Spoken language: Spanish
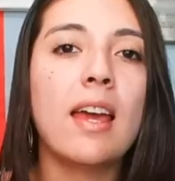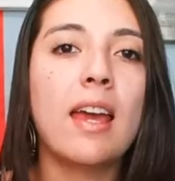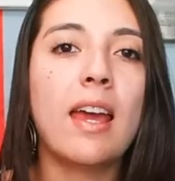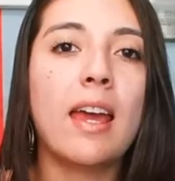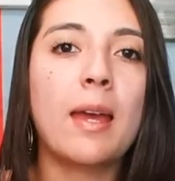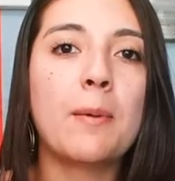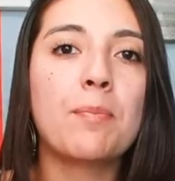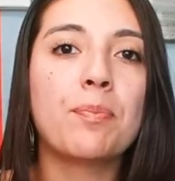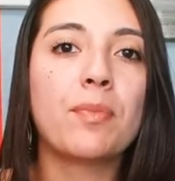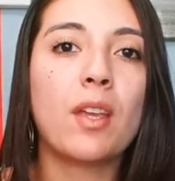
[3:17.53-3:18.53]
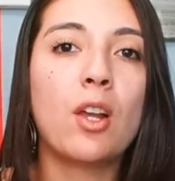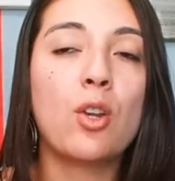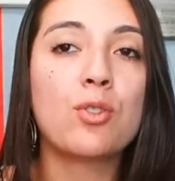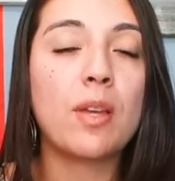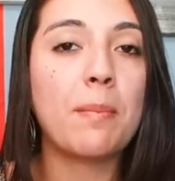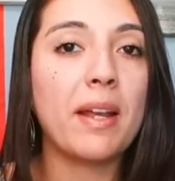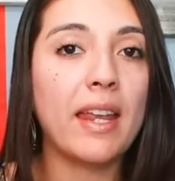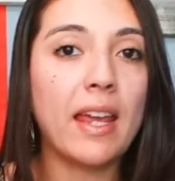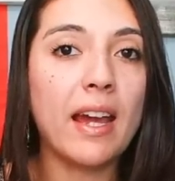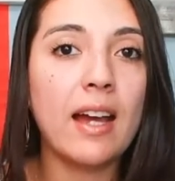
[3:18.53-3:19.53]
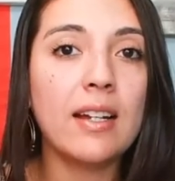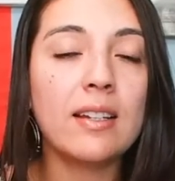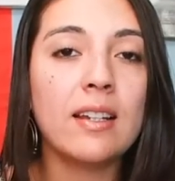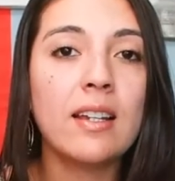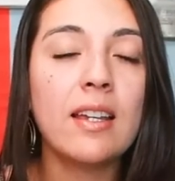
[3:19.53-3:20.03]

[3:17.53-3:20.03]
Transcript: em, los que manejan